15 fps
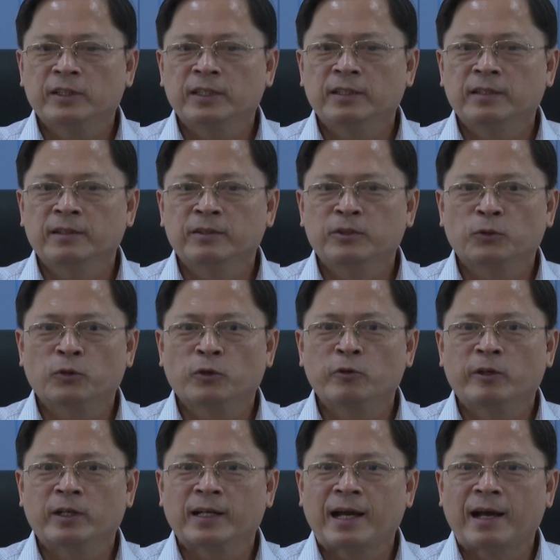Thì chúng tôi
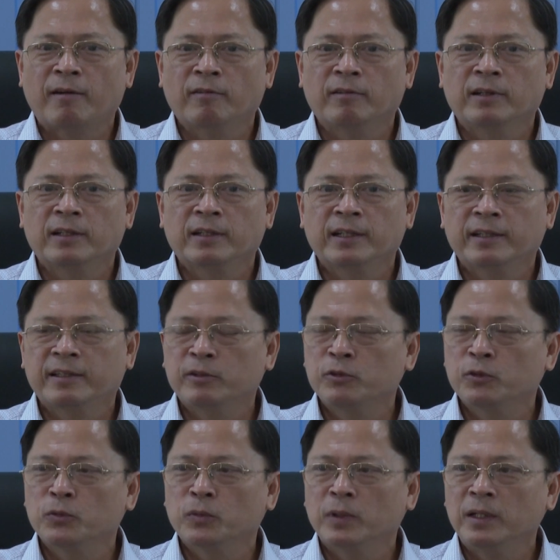khuyến cáo là người tiêu
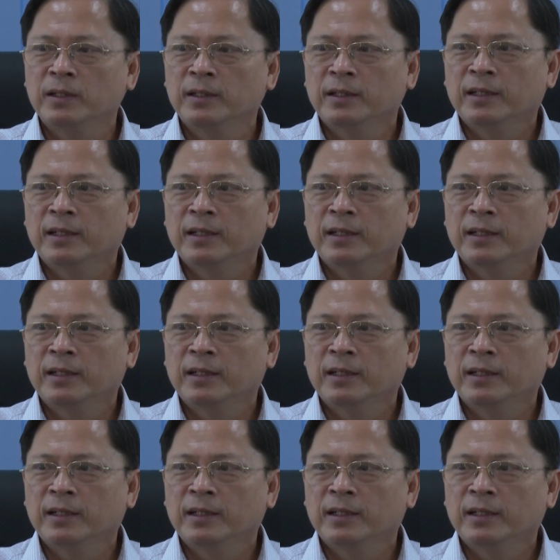dùng á,